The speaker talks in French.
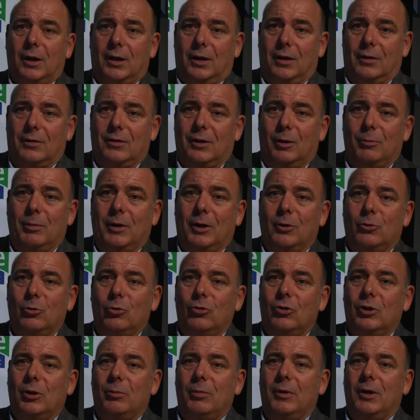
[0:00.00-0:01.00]
à la salle
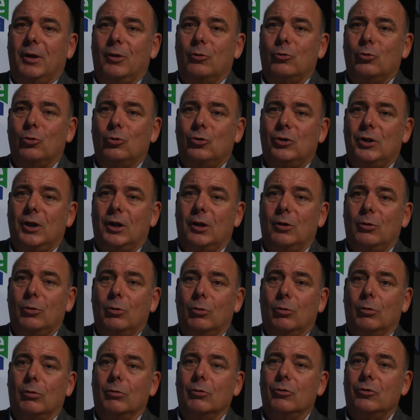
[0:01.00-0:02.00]
Balthus, eh bien, se tient
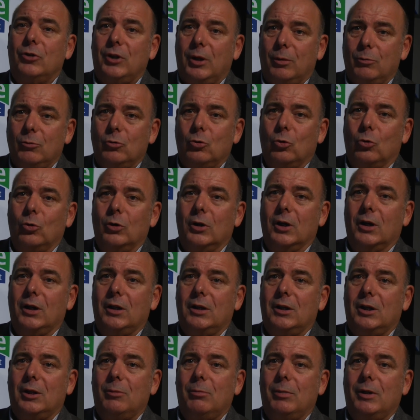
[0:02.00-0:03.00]
le 11e
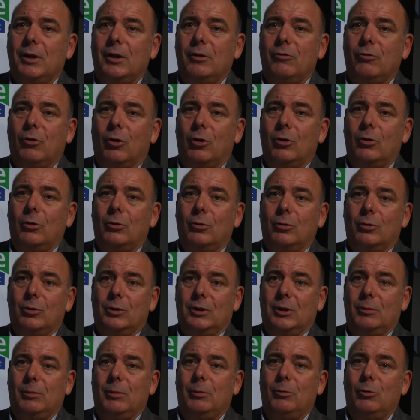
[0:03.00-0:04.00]
congrès des bénévoles euh,
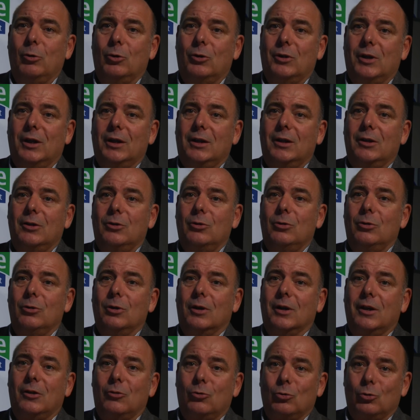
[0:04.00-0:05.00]
des bibliothèques et
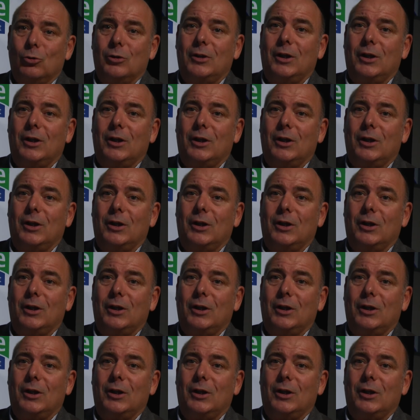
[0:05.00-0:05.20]
du réseau